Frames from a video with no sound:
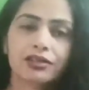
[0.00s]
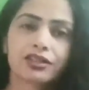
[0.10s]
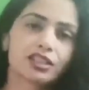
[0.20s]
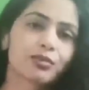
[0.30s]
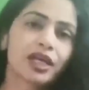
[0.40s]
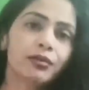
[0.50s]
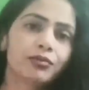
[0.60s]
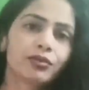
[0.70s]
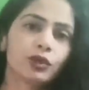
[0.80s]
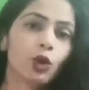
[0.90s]
जिसमें
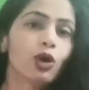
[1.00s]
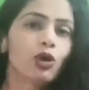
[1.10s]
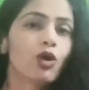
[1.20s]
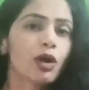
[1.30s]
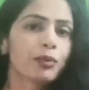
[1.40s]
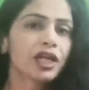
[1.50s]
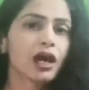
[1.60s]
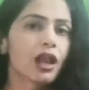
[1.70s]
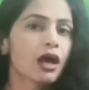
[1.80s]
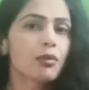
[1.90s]
दो लोग अपनी
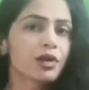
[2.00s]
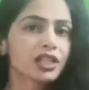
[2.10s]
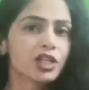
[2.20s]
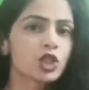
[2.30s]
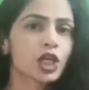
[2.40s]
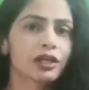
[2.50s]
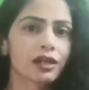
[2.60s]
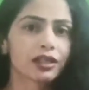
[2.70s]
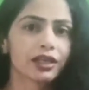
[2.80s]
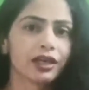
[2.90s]
कला का प्रदर्शन
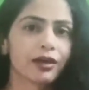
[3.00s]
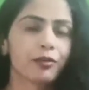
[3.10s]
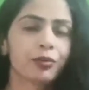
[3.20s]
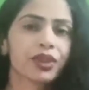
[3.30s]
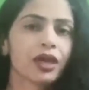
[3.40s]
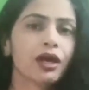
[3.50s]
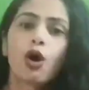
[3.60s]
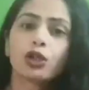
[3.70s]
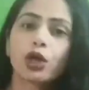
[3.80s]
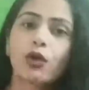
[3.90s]
करते हैं
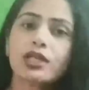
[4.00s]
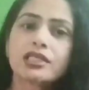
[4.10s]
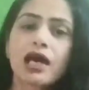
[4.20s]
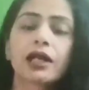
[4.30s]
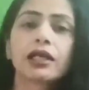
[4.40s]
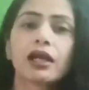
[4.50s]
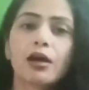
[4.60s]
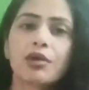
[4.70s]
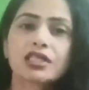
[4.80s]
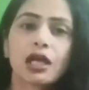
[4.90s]
और देखो इस एक्ट
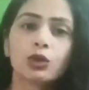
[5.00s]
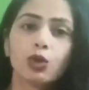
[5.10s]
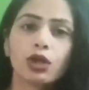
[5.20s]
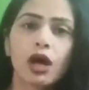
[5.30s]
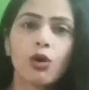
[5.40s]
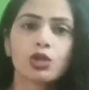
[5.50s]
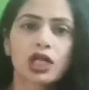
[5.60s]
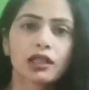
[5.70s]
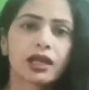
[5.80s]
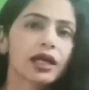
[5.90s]
का मजा दुगना हो
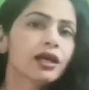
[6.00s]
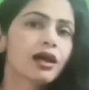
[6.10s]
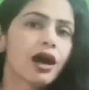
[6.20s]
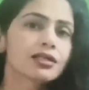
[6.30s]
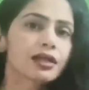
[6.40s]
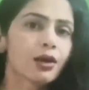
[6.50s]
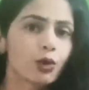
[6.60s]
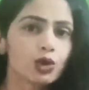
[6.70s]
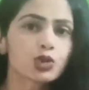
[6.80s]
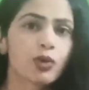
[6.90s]
जाता है
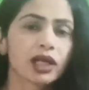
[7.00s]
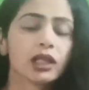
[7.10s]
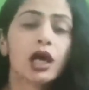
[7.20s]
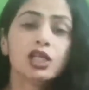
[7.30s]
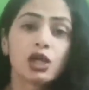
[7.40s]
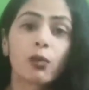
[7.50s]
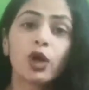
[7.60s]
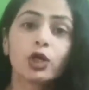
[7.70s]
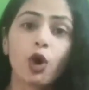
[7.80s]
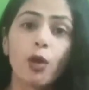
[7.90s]
खासकर उस वक्त जब
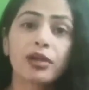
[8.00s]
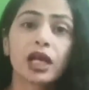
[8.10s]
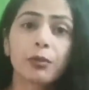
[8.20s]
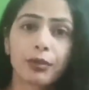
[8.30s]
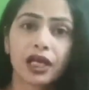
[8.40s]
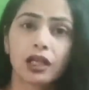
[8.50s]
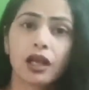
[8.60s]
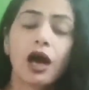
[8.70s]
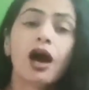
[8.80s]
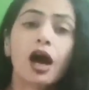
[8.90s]
कोई डोमिनेंट
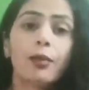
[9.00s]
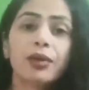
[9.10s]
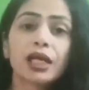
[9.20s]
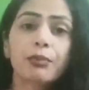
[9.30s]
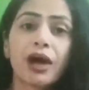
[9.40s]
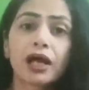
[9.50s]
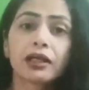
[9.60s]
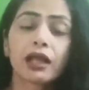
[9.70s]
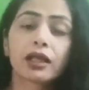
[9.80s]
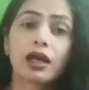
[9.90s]
मेल अपनी
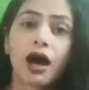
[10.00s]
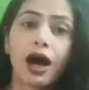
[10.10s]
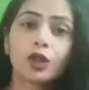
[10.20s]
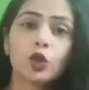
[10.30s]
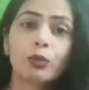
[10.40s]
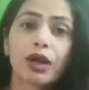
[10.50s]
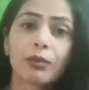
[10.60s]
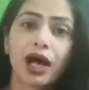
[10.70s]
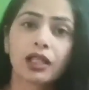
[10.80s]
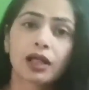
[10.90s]
पार्टनर के हाथ ऊपर
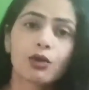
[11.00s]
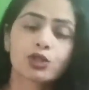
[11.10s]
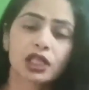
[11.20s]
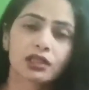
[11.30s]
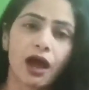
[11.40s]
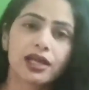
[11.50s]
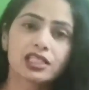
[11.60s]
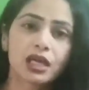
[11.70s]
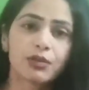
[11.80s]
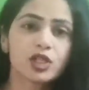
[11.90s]
बांधकर उसकी
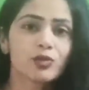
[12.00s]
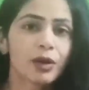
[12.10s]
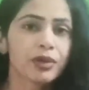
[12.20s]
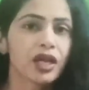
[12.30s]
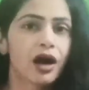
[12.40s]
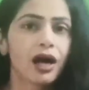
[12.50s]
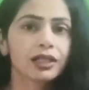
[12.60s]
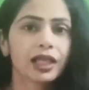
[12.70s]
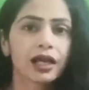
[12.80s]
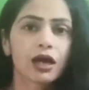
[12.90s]
थाइस के बीच में अपने
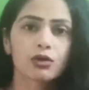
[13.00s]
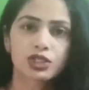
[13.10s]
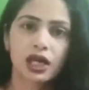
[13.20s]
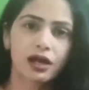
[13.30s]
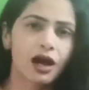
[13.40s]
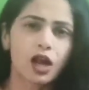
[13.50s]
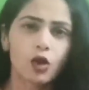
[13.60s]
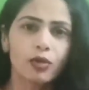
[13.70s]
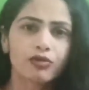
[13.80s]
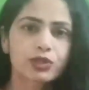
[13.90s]
हाथ देकर उसके
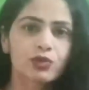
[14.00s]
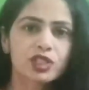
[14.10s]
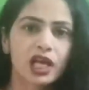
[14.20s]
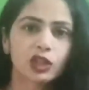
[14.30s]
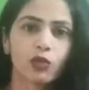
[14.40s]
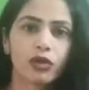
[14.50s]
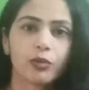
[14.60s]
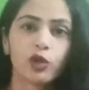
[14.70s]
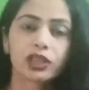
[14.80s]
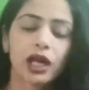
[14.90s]
कानों में फुसफुसाते हुए
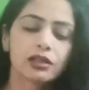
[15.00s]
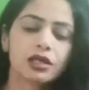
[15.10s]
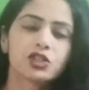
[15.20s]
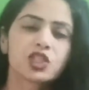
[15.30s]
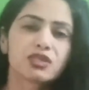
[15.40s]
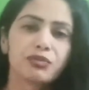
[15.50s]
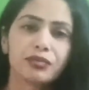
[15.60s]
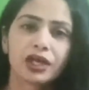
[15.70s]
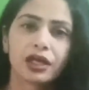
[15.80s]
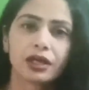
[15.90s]
बोलता है ये चीज
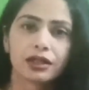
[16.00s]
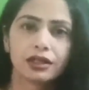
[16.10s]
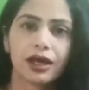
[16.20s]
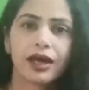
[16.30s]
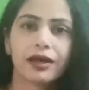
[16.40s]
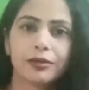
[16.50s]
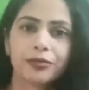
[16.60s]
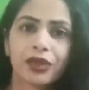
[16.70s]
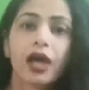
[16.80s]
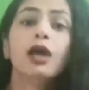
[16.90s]
मेरी है
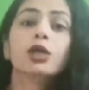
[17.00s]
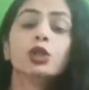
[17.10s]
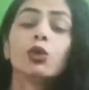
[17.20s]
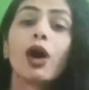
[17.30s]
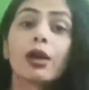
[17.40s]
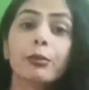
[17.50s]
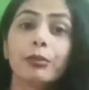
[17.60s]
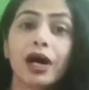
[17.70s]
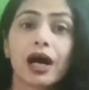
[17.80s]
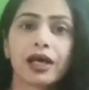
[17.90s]
यू आर
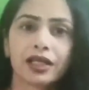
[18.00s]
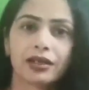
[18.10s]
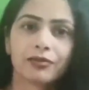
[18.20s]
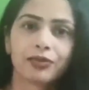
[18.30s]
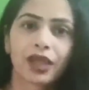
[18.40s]
माइंड